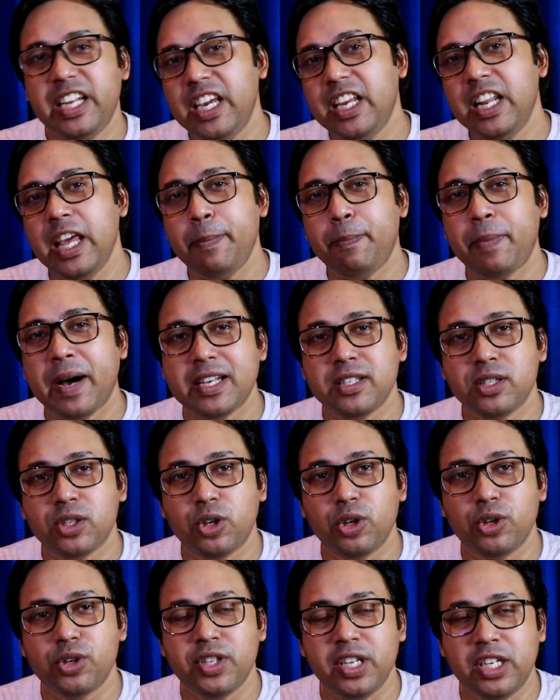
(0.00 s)
ডিগ্রি পাস
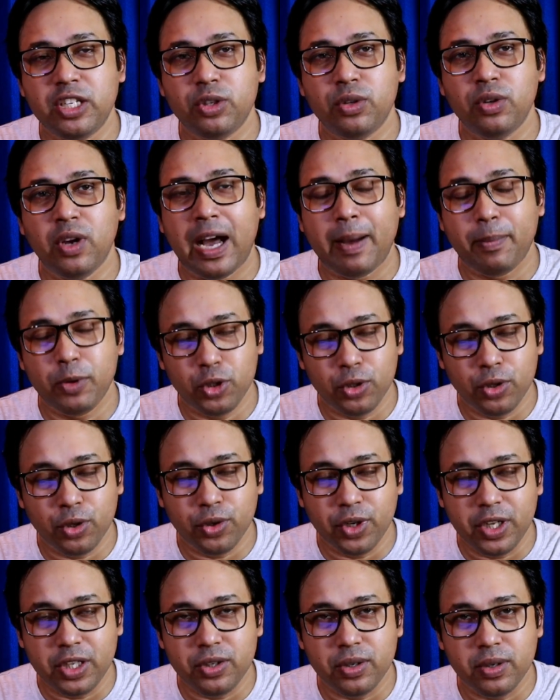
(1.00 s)
কোর্সের জন্য আবেদন
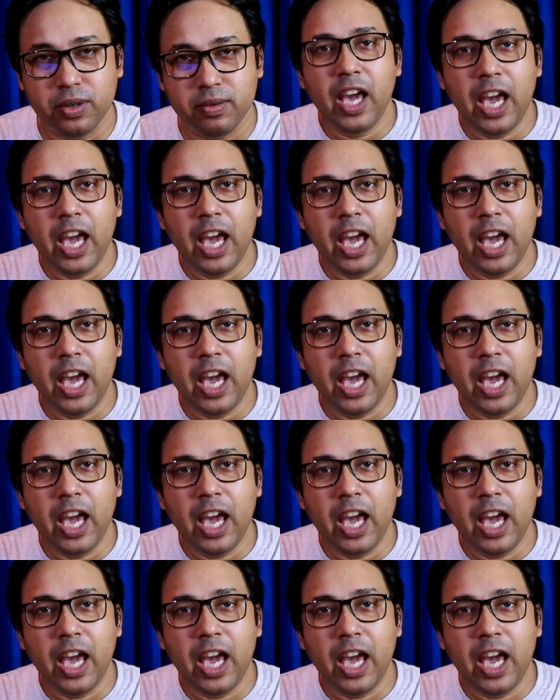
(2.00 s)
করেছ